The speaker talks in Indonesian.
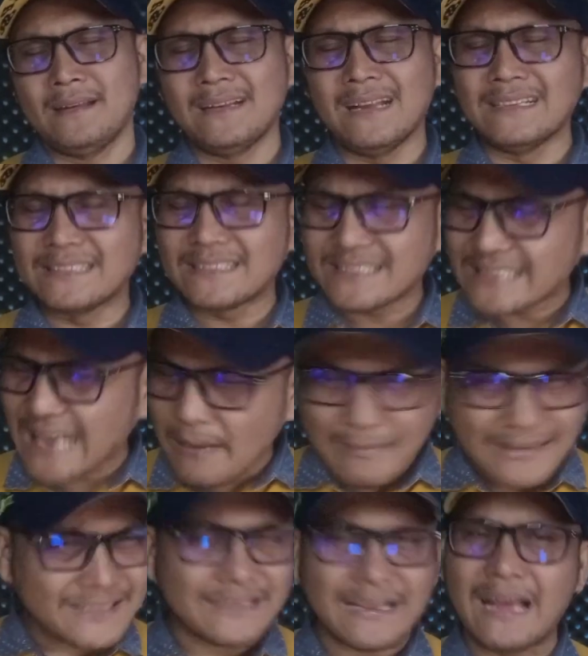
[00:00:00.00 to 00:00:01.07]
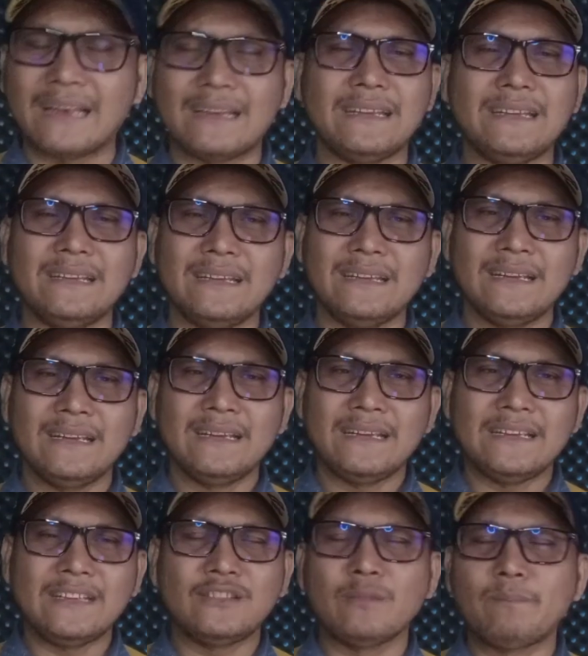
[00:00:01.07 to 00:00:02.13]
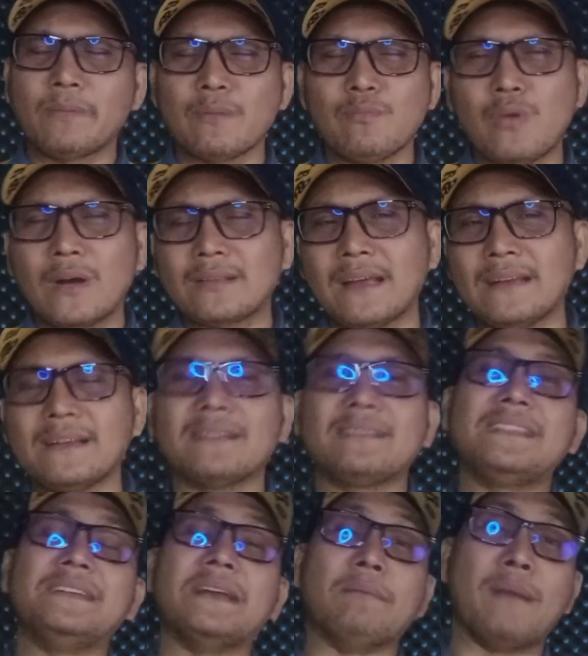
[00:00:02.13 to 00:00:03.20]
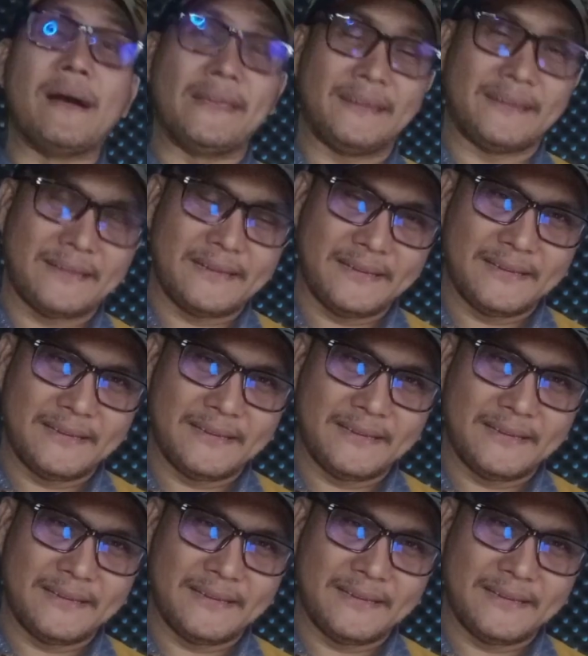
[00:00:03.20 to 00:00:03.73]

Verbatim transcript: Dan sama sekali itu perbuatan yang tidak baik.